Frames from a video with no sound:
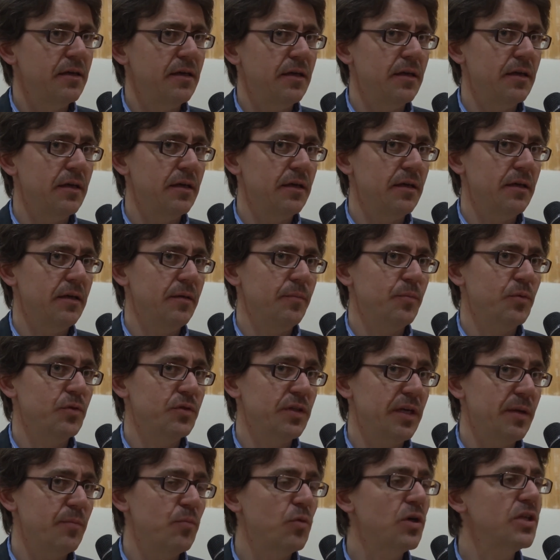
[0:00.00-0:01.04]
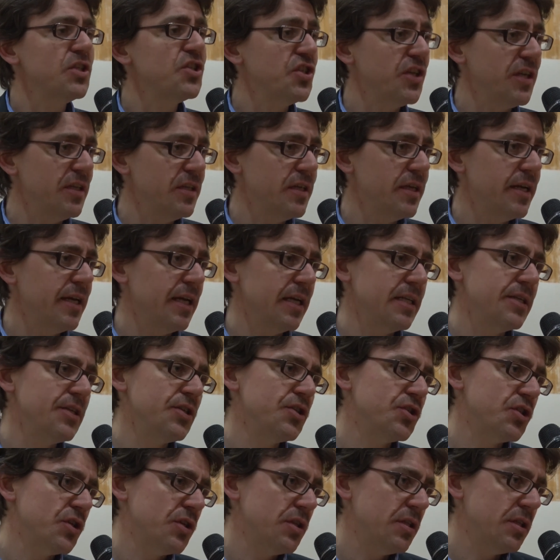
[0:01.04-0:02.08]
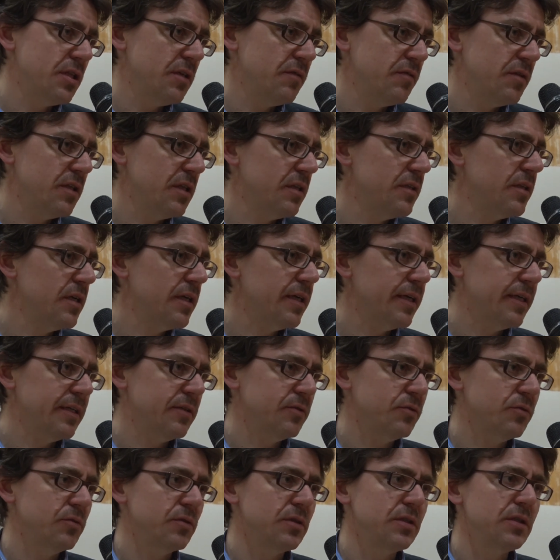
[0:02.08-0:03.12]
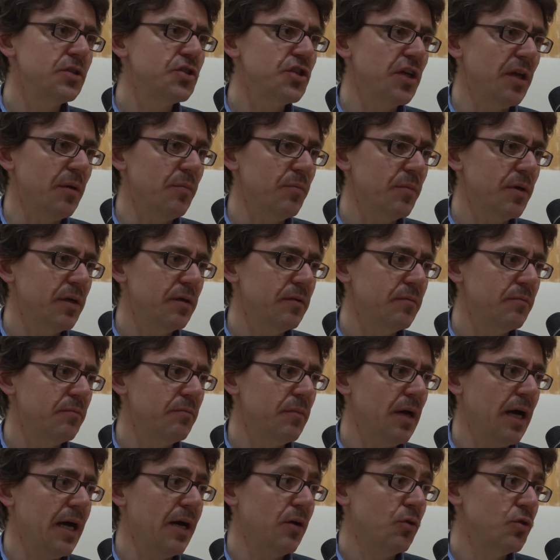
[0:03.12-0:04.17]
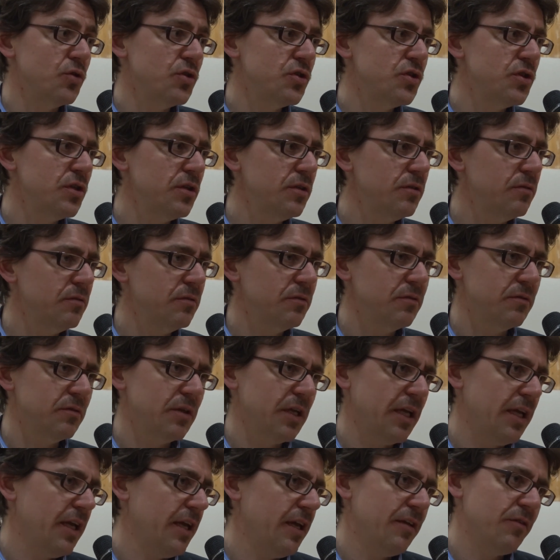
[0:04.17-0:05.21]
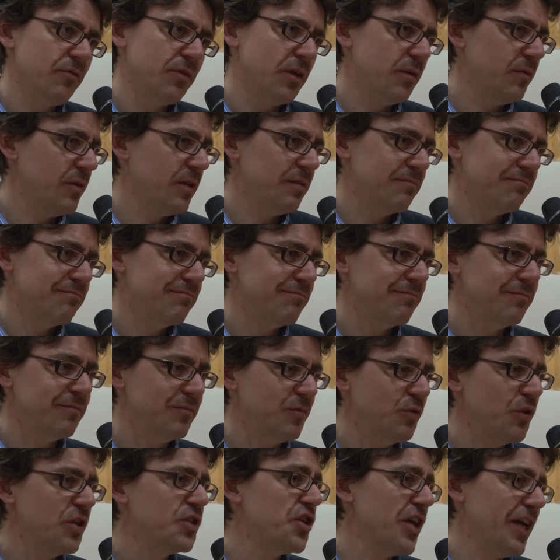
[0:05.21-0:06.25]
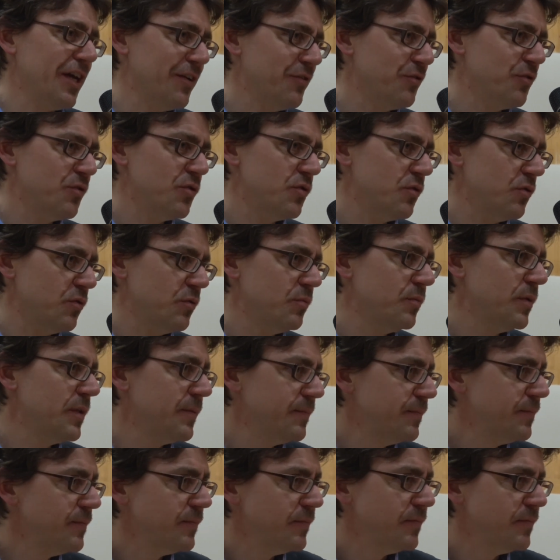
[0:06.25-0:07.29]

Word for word: eh, potremmo accedere agli incentivi del decreto di dicembre, ma oggi non è, non è, una, non è certo insomma.